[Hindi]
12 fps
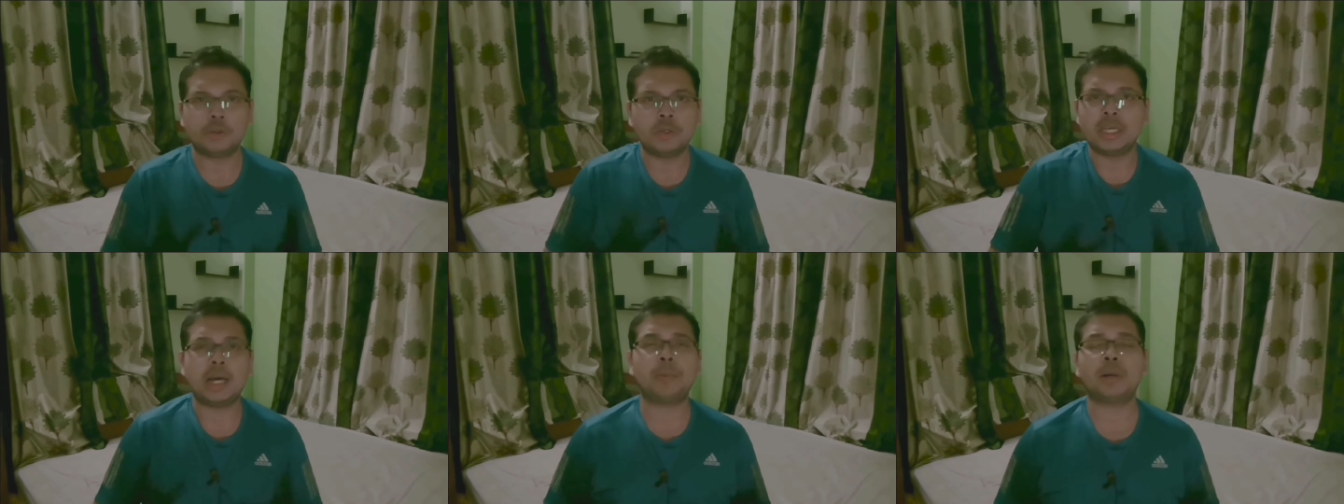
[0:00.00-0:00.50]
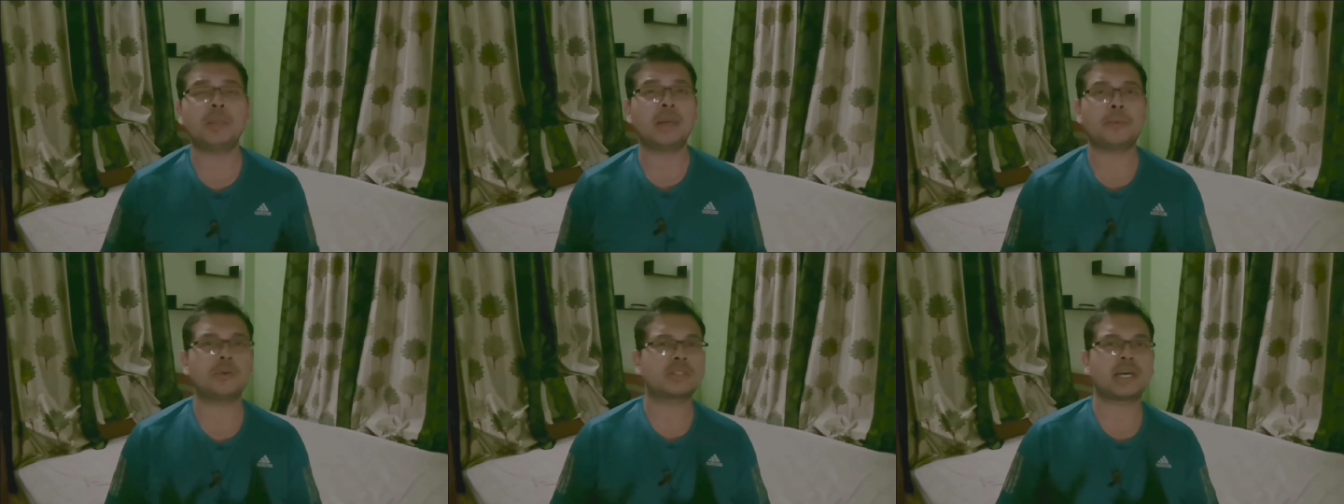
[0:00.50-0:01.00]
तो यहाँ पर भी
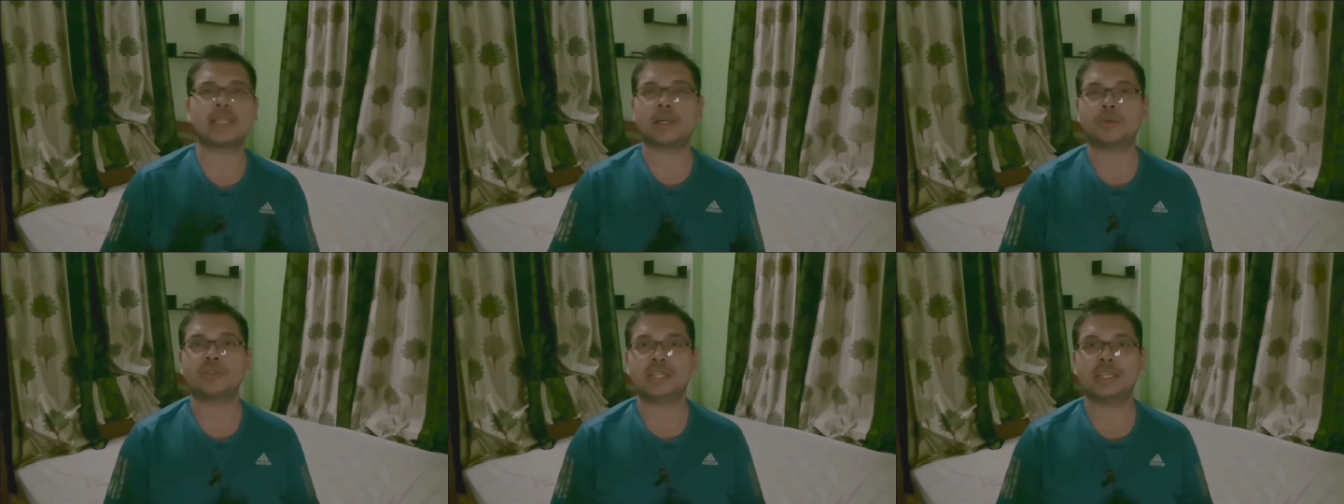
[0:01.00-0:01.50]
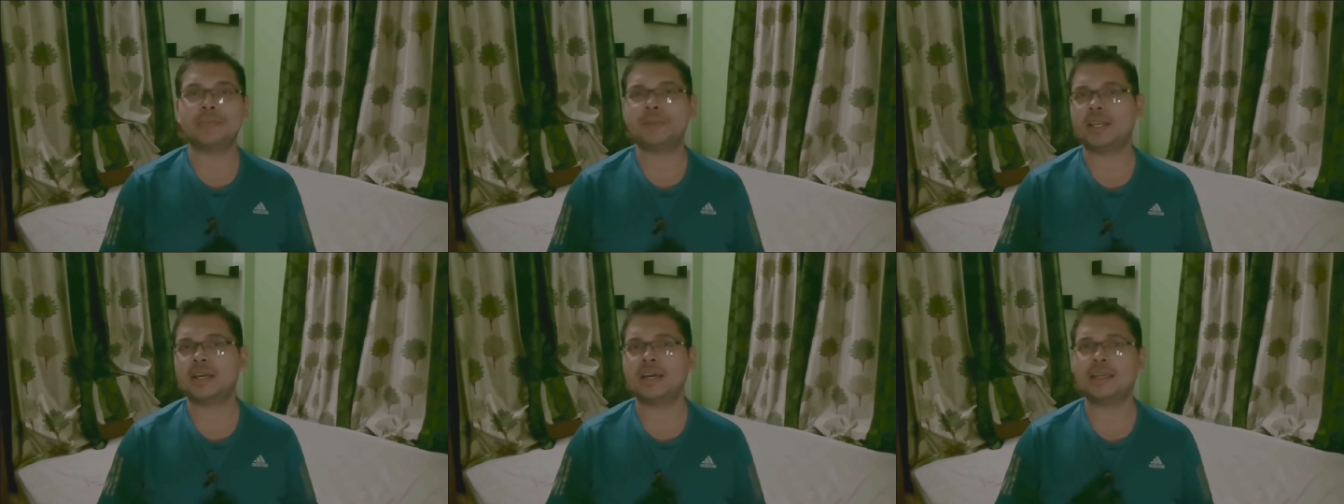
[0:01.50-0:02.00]
आपको ज़्यादा कुछ नहीं
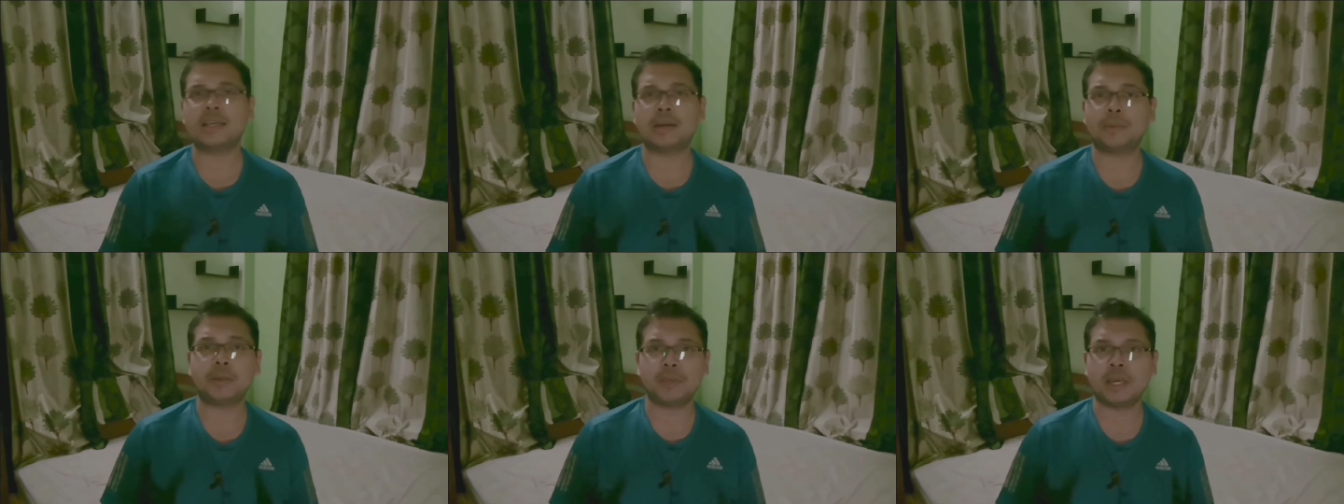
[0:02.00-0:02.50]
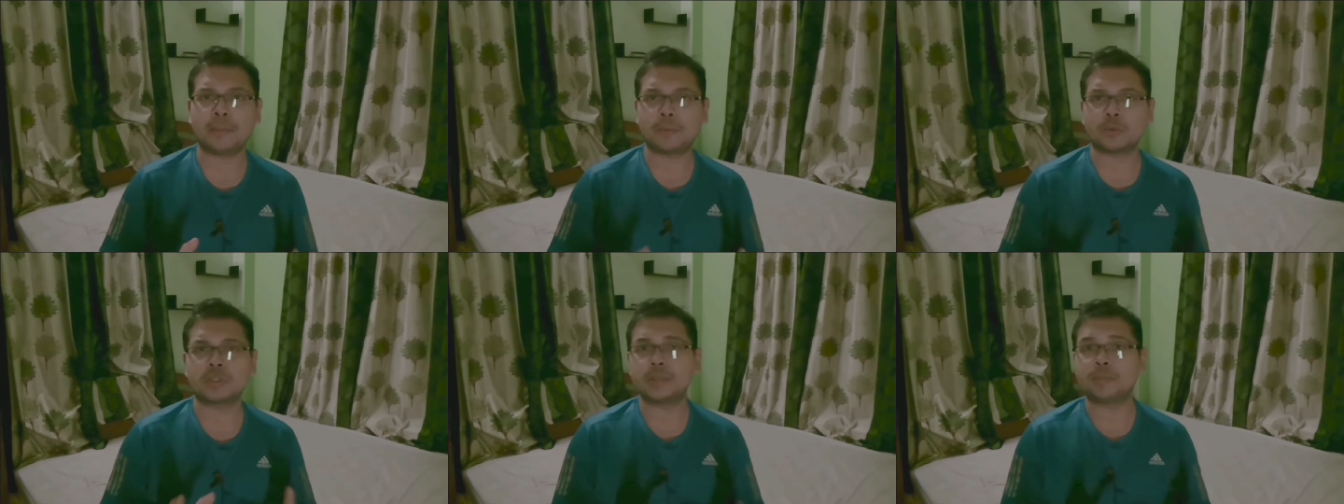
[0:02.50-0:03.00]
मिलेगा यहाँ पर भी
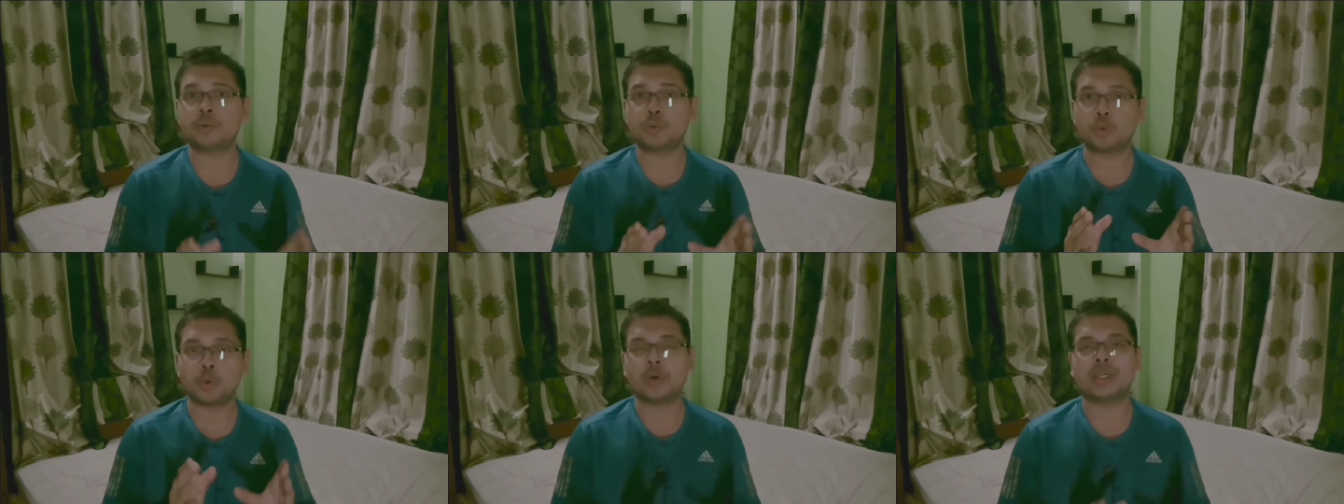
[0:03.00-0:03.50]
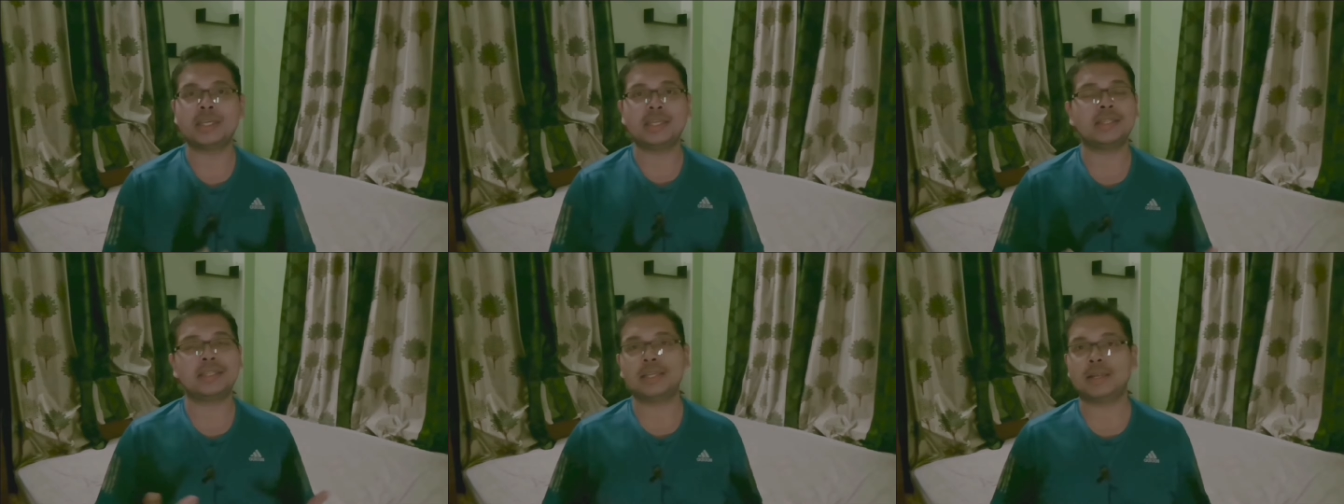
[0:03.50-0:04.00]
आपको सिर्फ दो ही
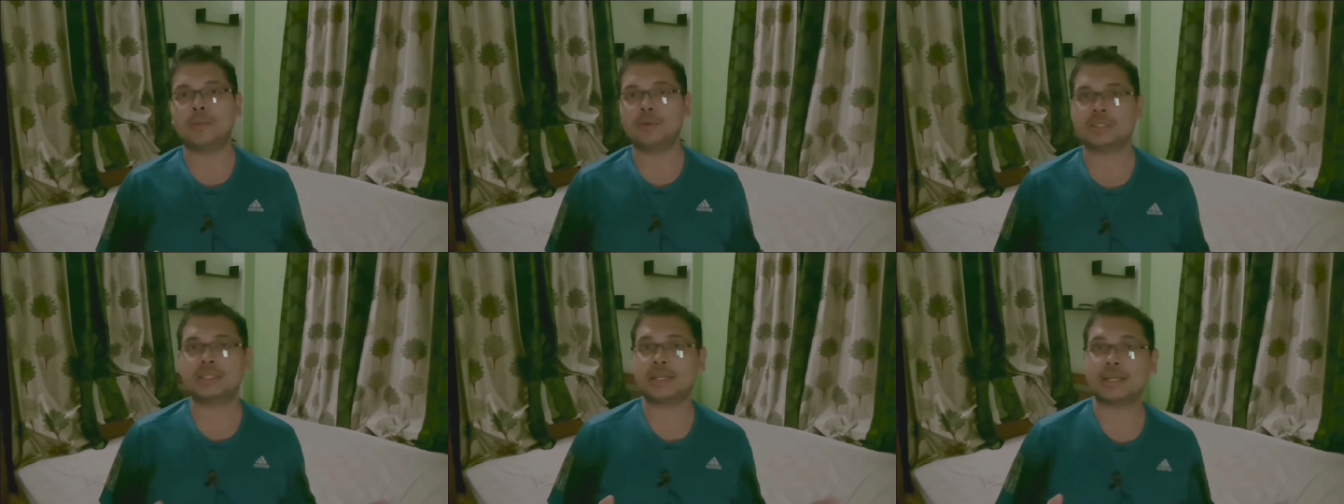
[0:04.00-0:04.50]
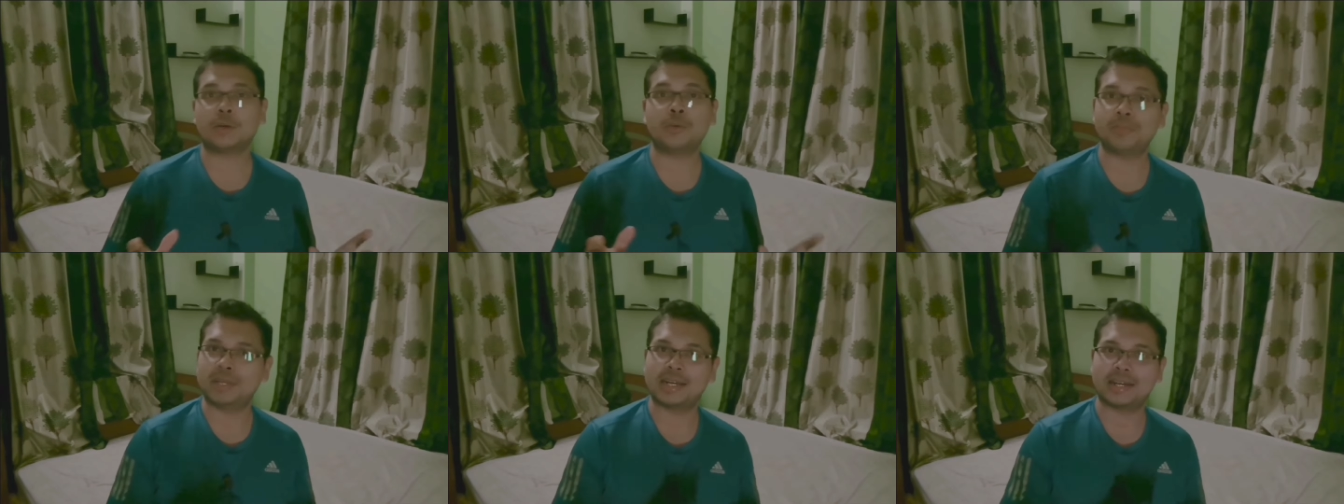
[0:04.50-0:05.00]
टी डब्ल्यू एस देखने को
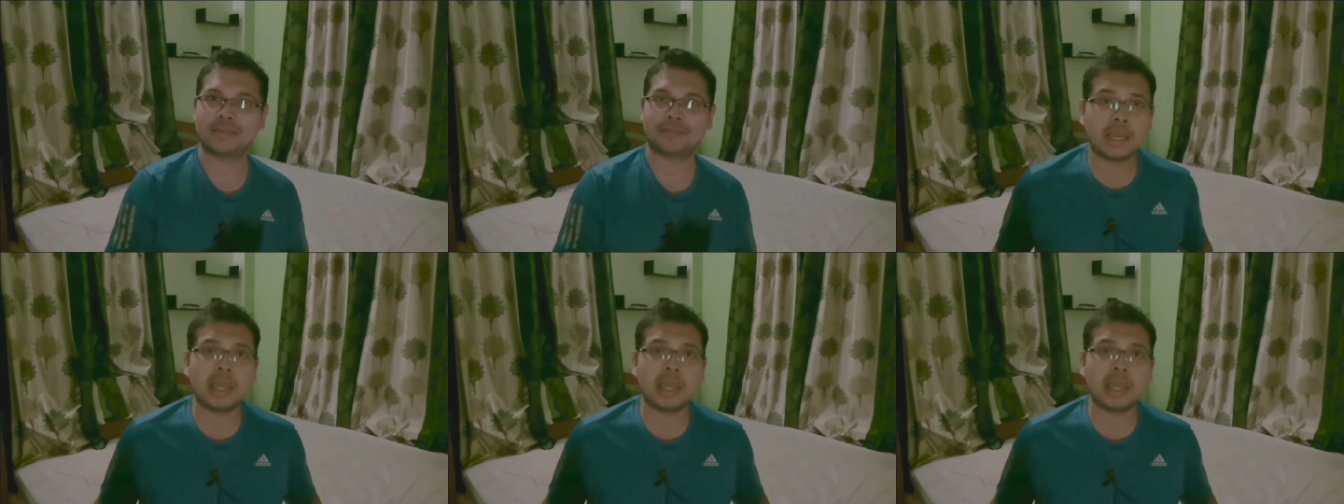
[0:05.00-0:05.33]
मिलेगा